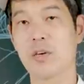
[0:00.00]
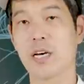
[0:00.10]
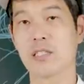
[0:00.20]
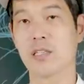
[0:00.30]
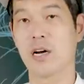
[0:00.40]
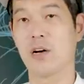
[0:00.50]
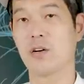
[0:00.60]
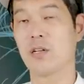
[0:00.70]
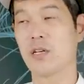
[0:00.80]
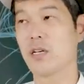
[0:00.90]
의미가
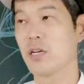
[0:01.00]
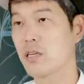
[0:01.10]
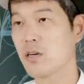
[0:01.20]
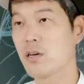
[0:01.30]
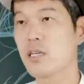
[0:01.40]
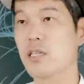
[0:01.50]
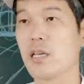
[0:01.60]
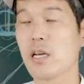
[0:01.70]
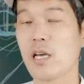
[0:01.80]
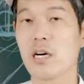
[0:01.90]
있을까요?
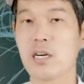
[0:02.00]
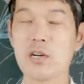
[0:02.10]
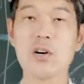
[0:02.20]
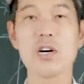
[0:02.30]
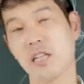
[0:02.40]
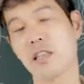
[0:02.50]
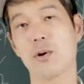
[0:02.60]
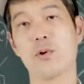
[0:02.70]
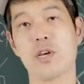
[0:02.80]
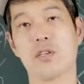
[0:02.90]
그거는 그런
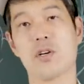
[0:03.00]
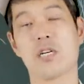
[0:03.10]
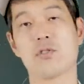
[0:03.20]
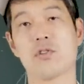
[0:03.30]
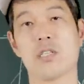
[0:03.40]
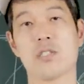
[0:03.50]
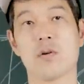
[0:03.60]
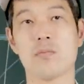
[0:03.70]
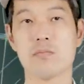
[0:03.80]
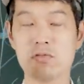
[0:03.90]
카테고리에 들어갈 수가
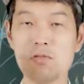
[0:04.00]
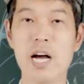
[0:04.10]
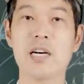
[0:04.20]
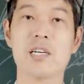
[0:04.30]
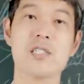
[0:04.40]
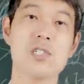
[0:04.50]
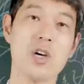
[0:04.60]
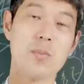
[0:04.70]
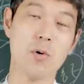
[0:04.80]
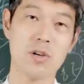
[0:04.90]
있어요. 무한
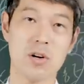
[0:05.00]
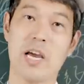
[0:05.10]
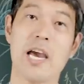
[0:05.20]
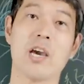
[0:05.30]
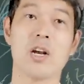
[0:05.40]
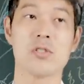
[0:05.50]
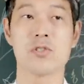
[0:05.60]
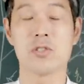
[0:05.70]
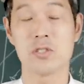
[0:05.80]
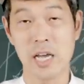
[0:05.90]
긍정이 모든 걸 다 해결해
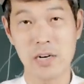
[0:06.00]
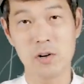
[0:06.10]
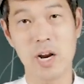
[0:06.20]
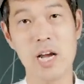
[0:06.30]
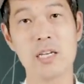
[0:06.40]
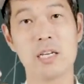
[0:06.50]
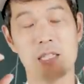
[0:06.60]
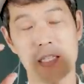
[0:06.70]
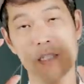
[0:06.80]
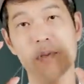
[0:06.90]
준다는 거랑
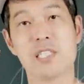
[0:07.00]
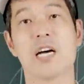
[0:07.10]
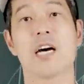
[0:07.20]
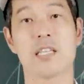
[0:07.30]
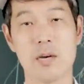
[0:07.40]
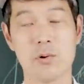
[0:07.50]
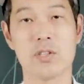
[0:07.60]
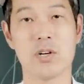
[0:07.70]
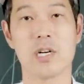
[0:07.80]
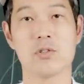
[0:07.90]
사실 비슷한
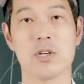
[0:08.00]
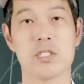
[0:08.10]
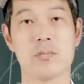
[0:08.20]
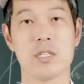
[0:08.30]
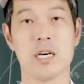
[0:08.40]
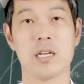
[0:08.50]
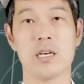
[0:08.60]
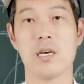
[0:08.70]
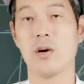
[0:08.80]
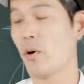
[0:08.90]
카테고리에 들어갈 수가 있습니다.
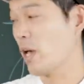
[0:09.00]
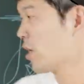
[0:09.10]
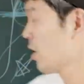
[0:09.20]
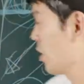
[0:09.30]
왜?